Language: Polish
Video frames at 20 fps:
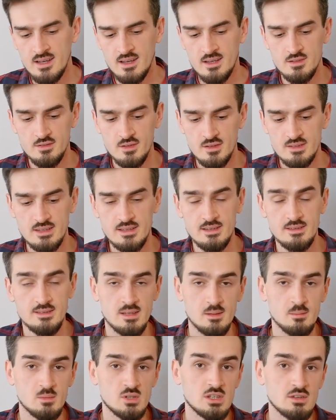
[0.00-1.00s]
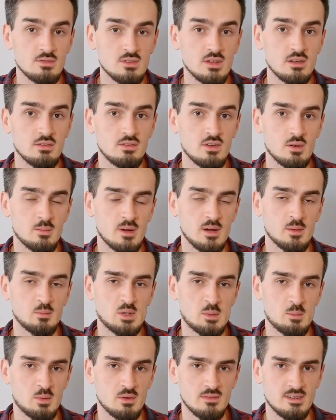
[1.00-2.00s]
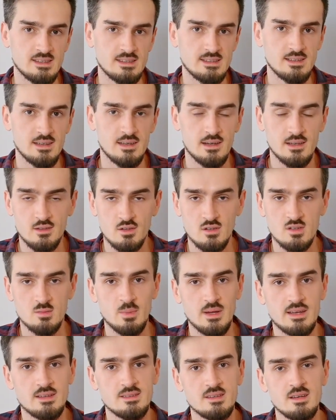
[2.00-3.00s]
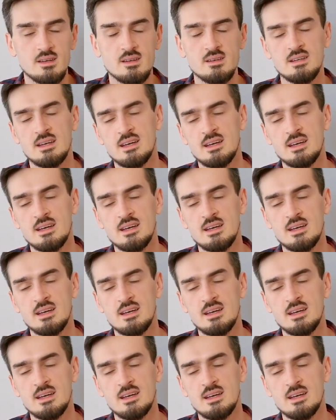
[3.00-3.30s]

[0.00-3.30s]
związane z tym, czy w tych firmach przeprowadza się retrospekcje,